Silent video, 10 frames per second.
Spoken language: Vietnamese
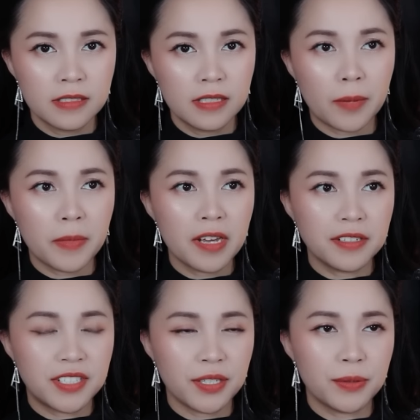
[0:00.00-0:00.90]
5 giờ
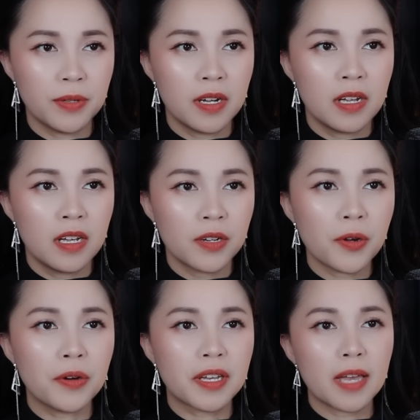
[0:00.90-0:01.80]
chiều,
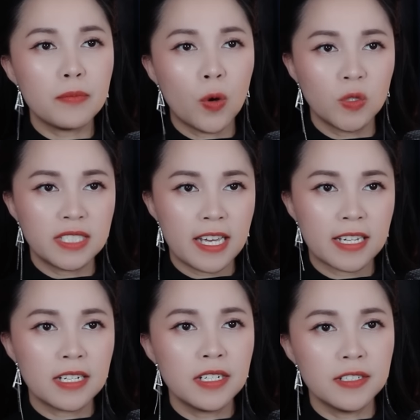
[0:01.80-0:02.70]
đội cái mũ che
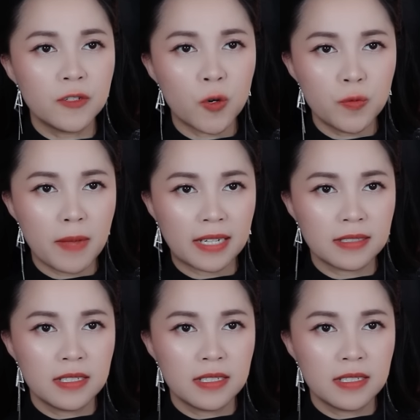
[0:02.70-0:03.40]
kính nửa khuôn mặt,